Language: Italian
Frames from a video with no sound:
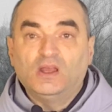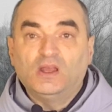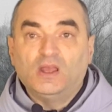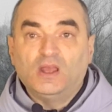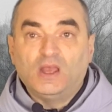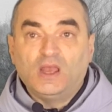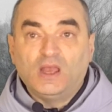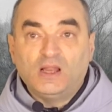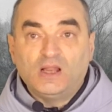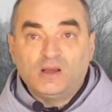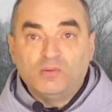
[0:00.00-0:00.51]

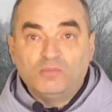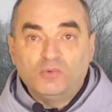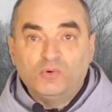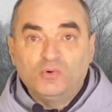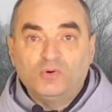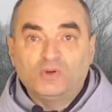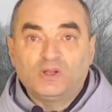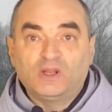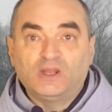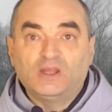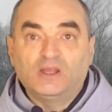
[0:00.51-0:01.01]
È
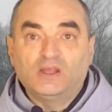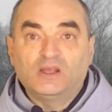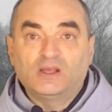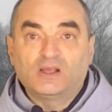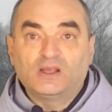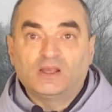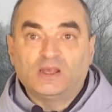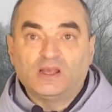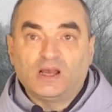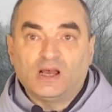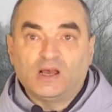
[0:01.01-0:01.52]
l'amore
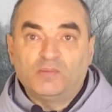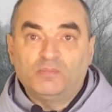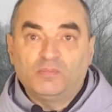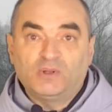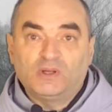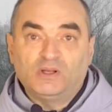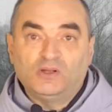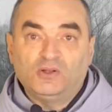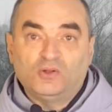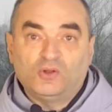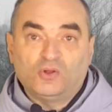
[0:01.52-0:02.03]
che
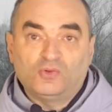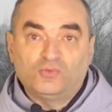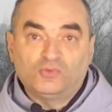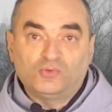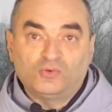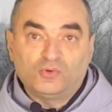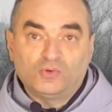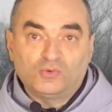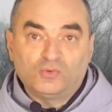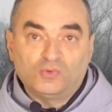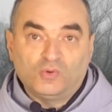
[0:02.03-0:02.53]
apre il
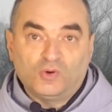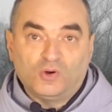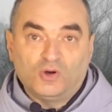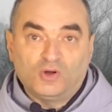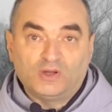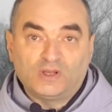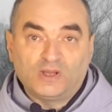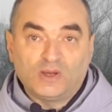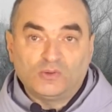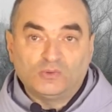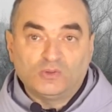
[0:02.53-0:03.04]
nostro
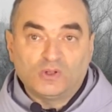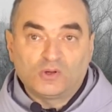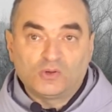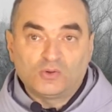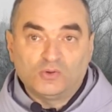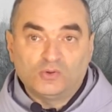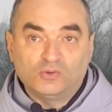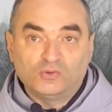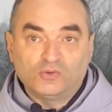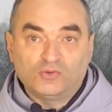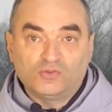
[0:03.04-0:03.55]
cuore a una
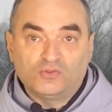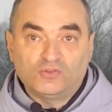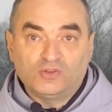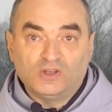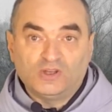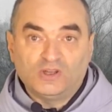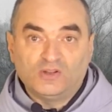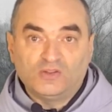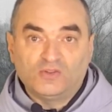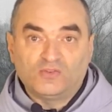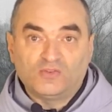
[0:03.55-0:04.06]

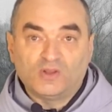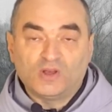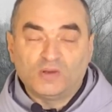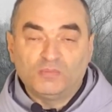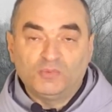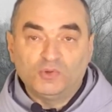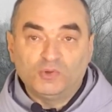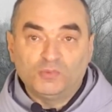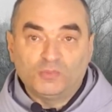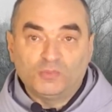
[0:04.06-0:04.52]
conoscenza più